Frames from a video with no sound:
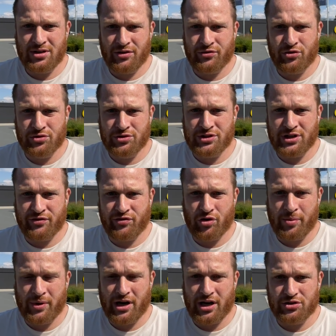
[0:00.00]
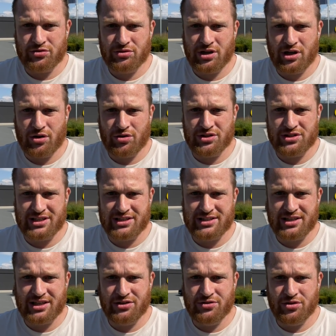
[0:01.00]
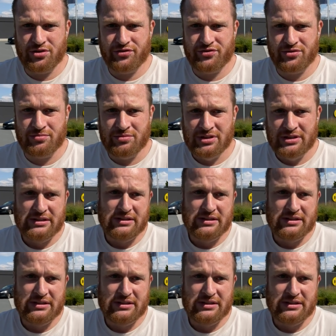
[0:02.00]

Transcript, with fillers: aufgrund der Vorbereitung dann auch gesetzt sein dürften.